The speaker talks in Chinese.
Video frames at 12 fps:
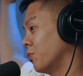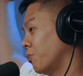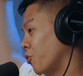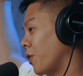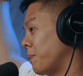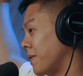就
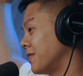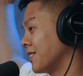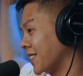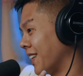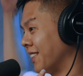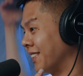未必
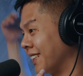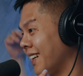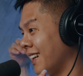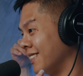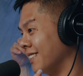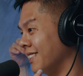是给人
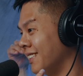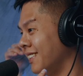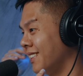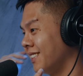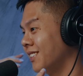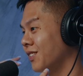看的，
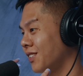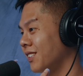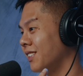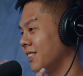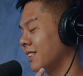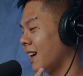就
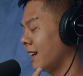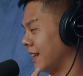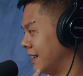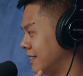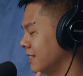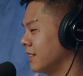是他
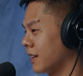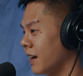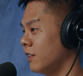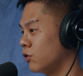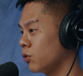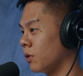椅子可
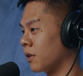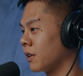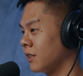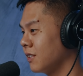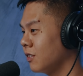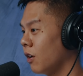以坐，
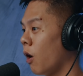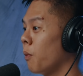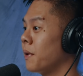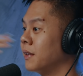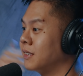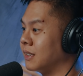可是是后
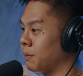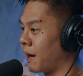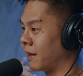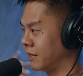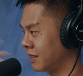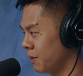面几
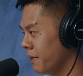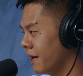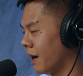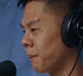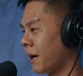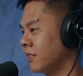排，前面
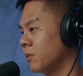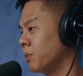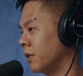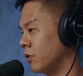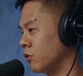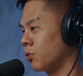2排是
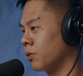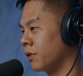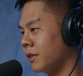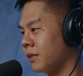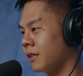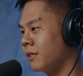不能坐
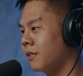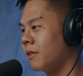人的。